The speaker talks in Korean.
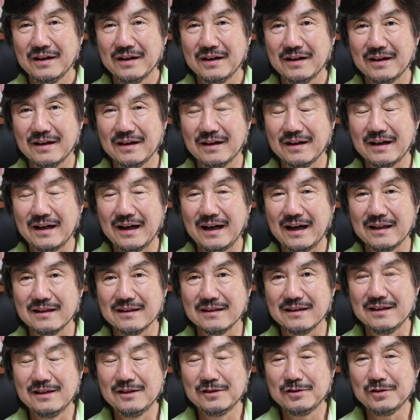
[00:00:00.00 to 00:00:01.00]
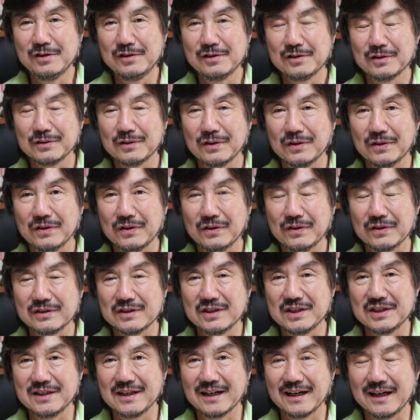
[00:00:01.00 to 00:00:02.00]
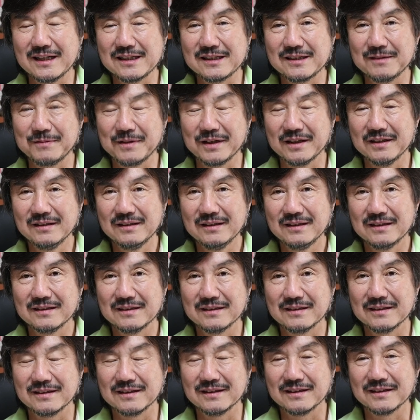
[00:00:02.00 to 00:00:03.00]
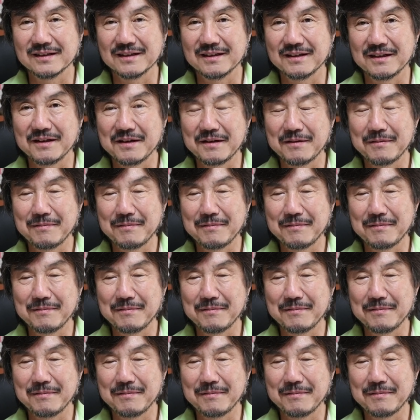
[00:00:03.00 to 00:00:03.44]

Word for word: 어, 한 일주일 정도 취재가 있으면 음,